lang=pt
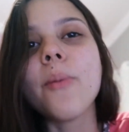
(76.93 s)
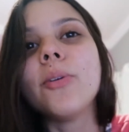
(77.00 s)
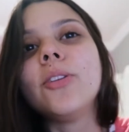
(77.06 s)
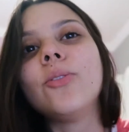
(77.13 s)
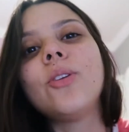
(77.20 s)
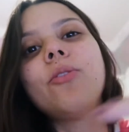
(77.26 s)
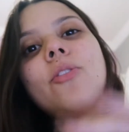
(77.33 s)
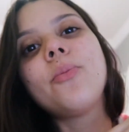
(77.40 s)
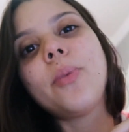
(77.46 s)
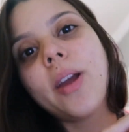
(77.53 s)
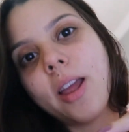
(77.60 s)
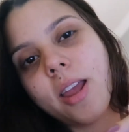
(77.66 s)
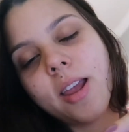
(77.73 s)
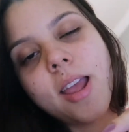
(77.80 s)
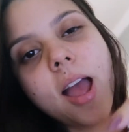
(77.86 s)
Aí botei o telefone
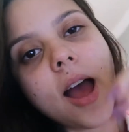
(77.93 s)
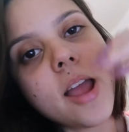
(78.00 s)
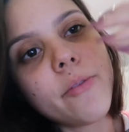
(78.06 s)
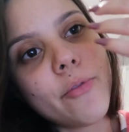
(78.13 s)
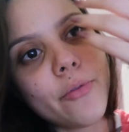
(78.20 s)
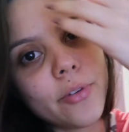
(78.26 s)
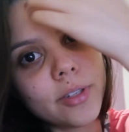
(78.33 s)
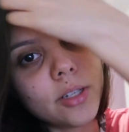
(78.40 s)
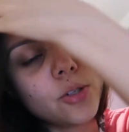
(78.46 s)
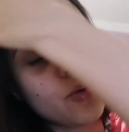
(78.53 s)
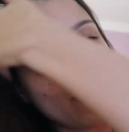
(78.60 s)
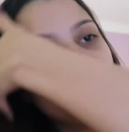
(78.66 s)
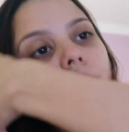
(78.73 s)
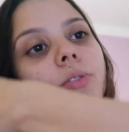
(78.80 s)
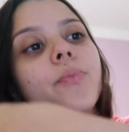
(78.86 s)
pra carregar e fui fazer as
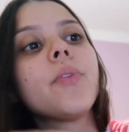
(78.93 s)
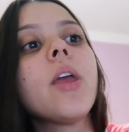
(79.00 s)
coisas.